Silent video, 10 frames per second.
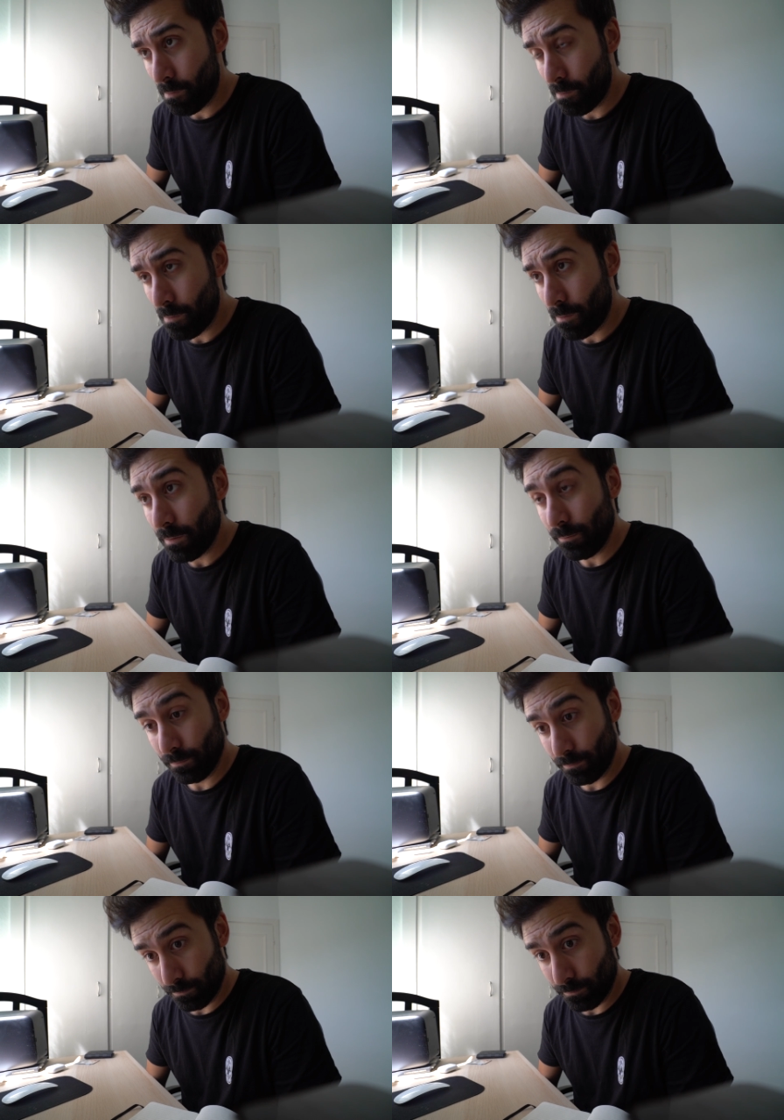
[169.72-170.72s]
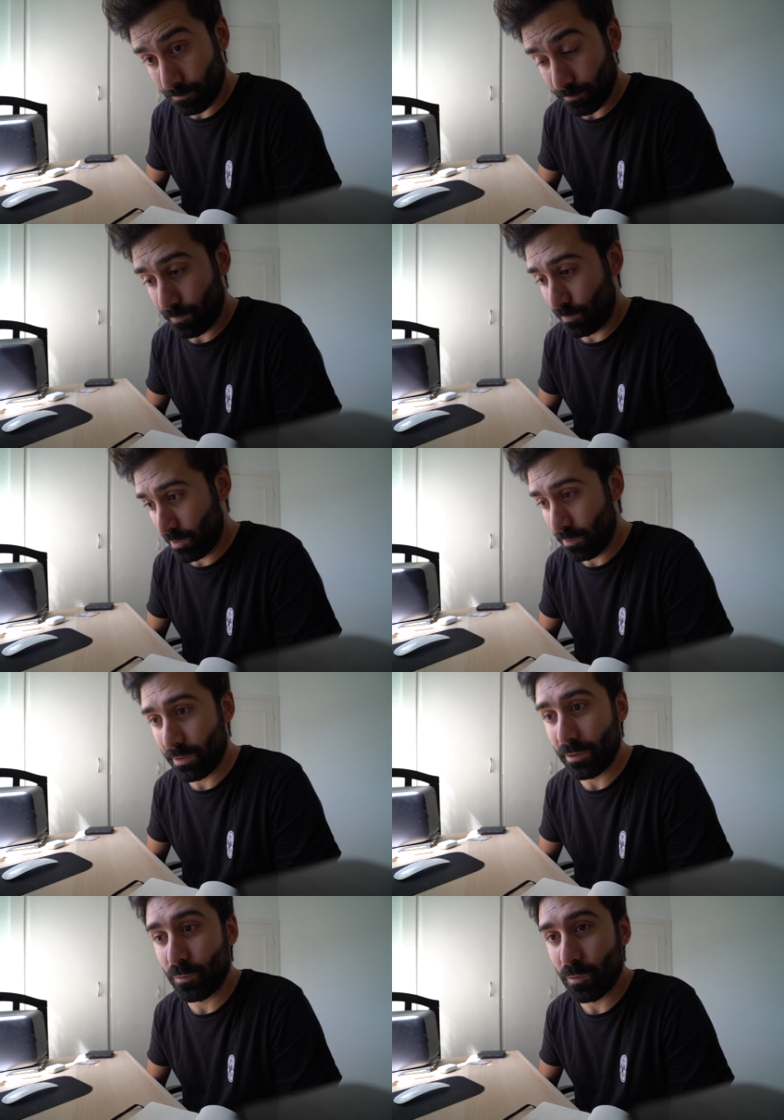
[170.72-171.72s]
Sí, sí. Mm, bueno,
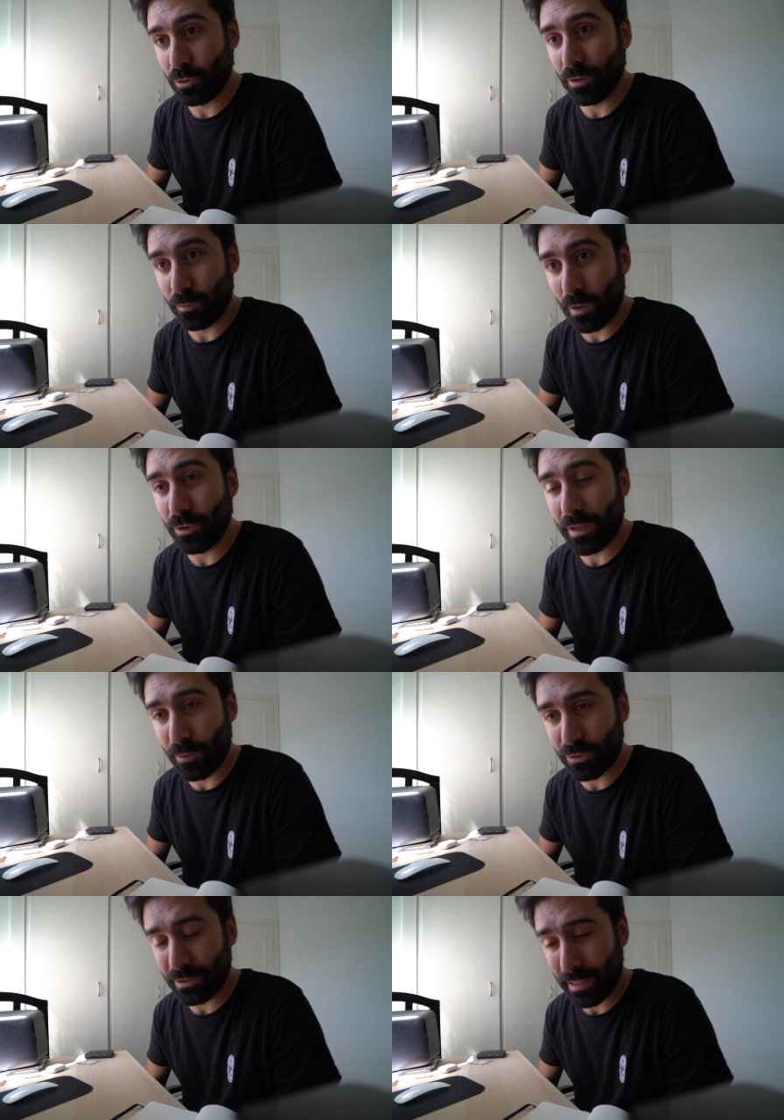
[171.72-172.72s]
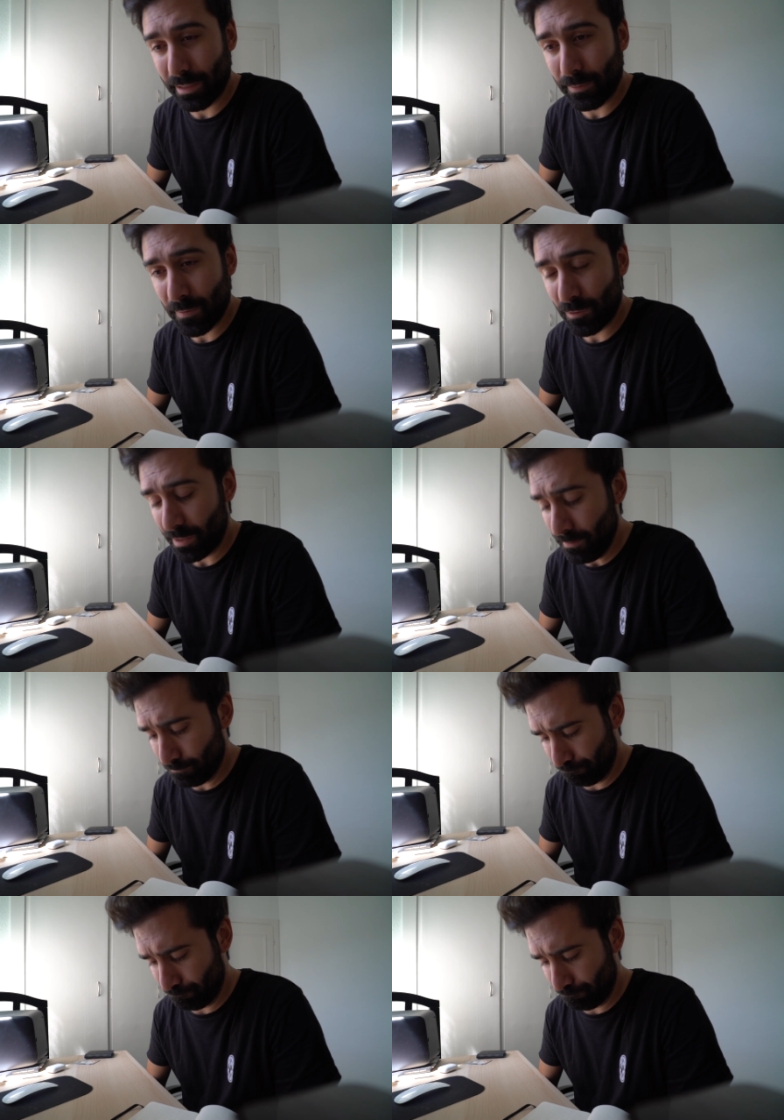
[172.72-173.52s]
¿cuánto, ¿cuánto lleva usted viviendo ahí?